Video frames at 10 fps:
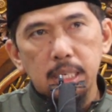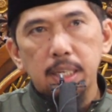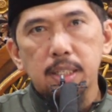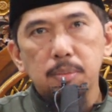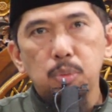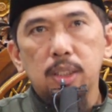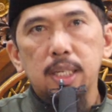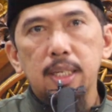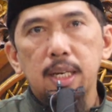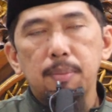yang
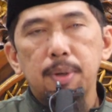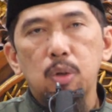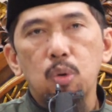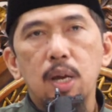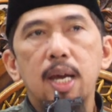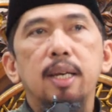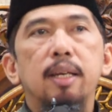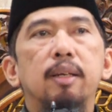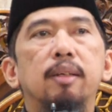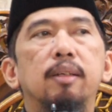disebutkan dalam
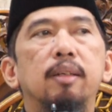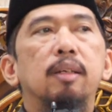Al-Qur'an